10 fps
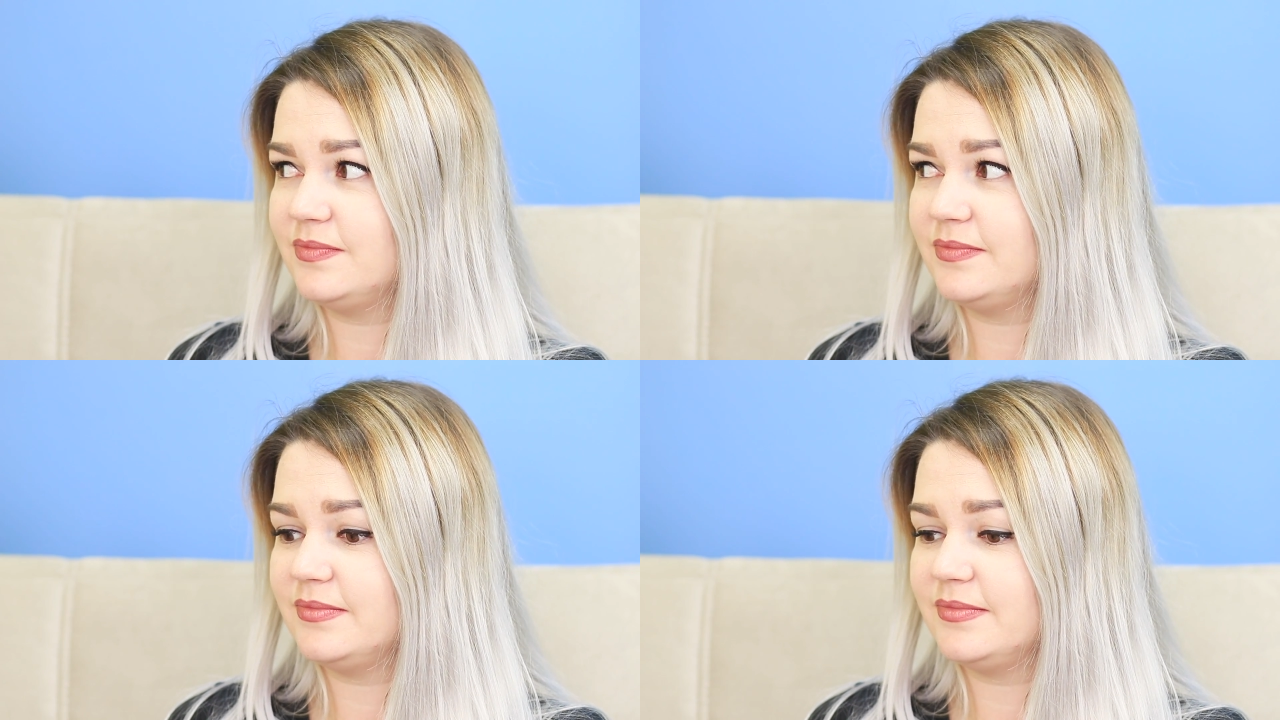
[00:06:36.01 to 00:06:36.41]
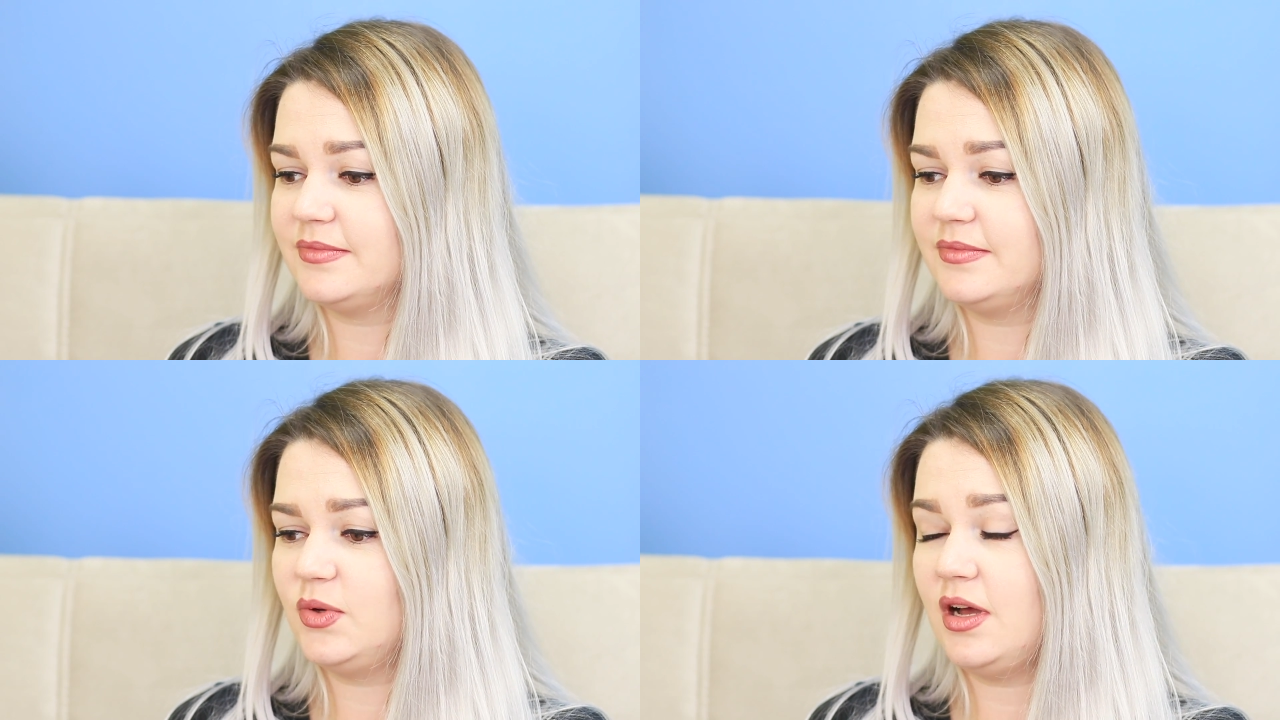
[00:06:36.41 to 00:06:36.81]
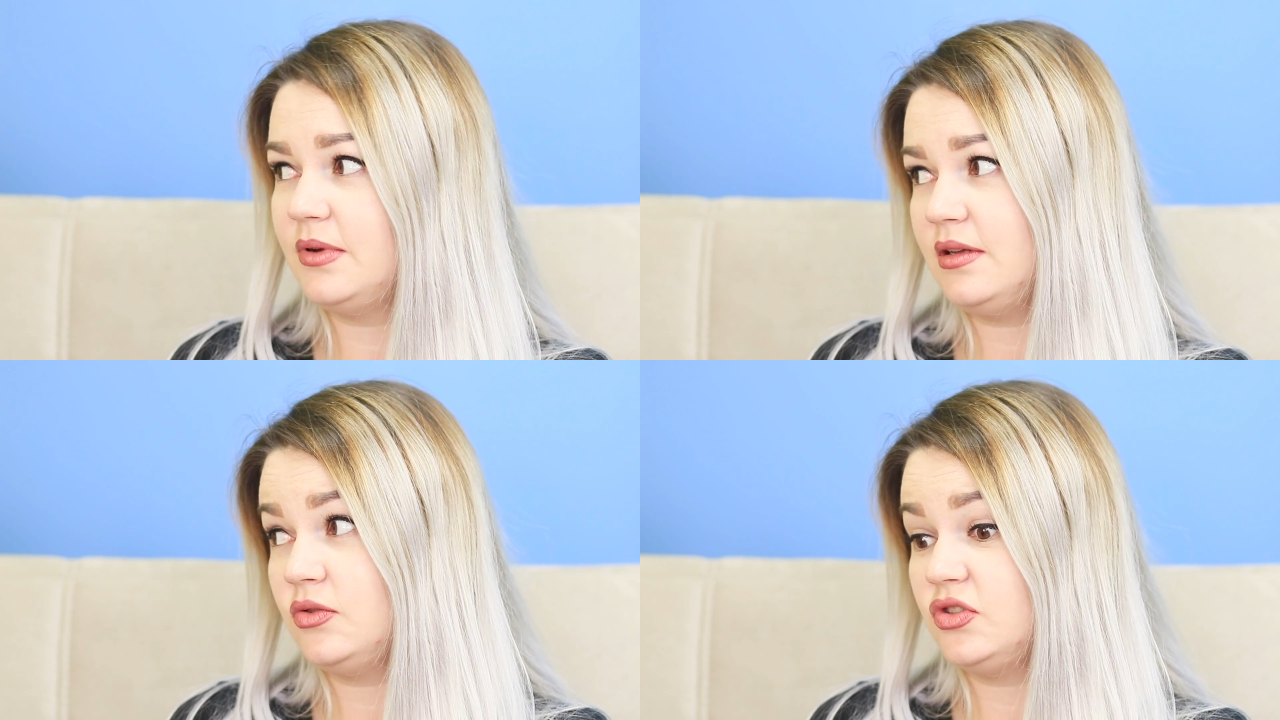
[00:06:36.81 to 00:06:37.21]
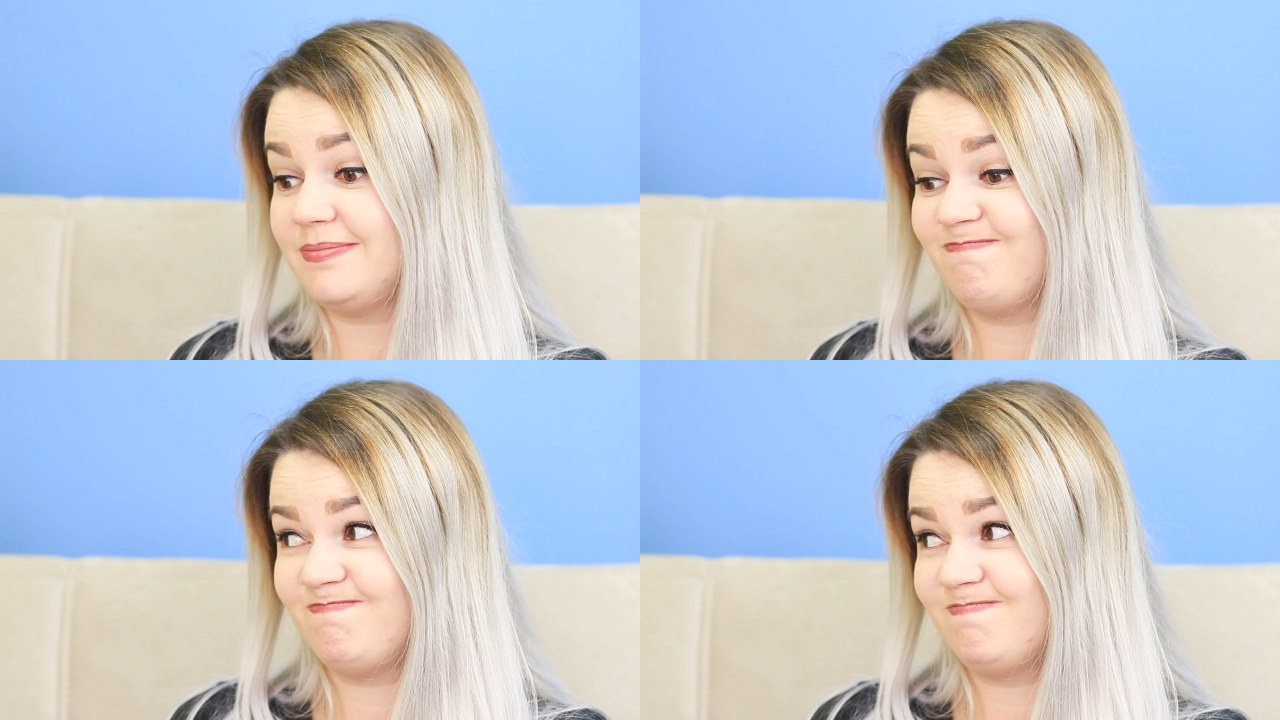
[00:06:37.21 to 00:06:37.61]
Ich habe mir was
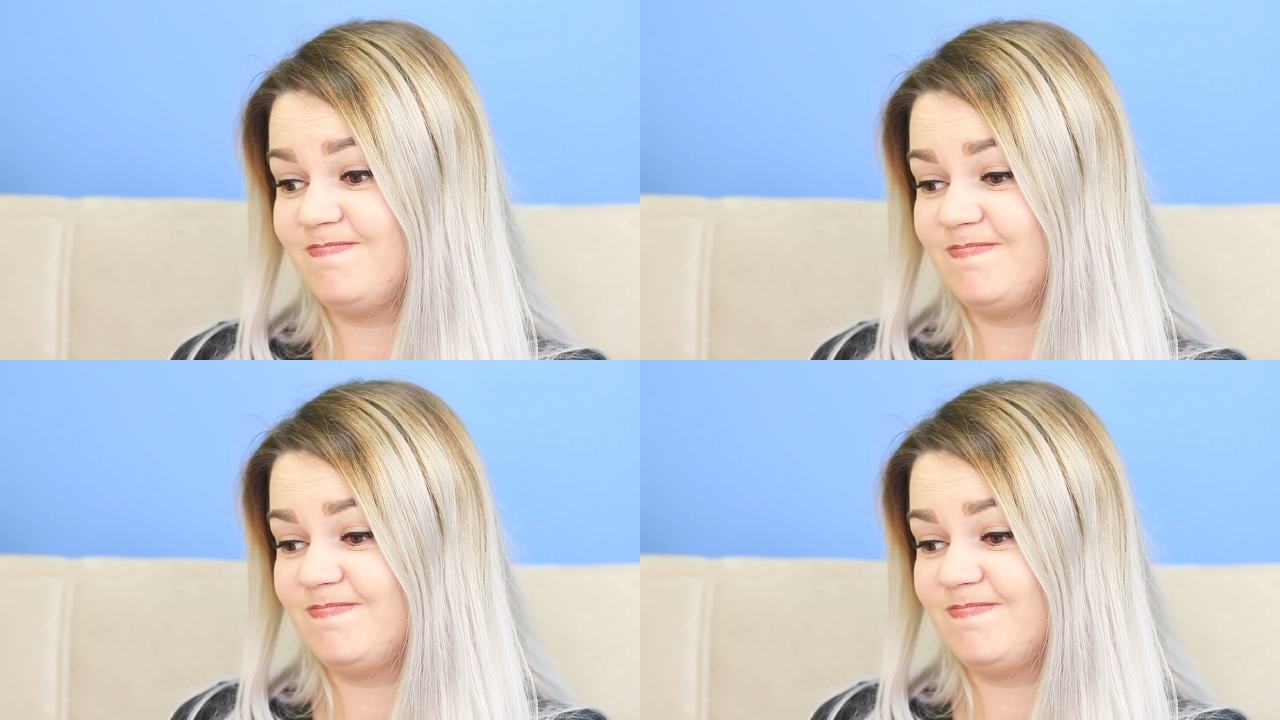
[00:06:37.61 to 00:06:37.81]
eingegossen und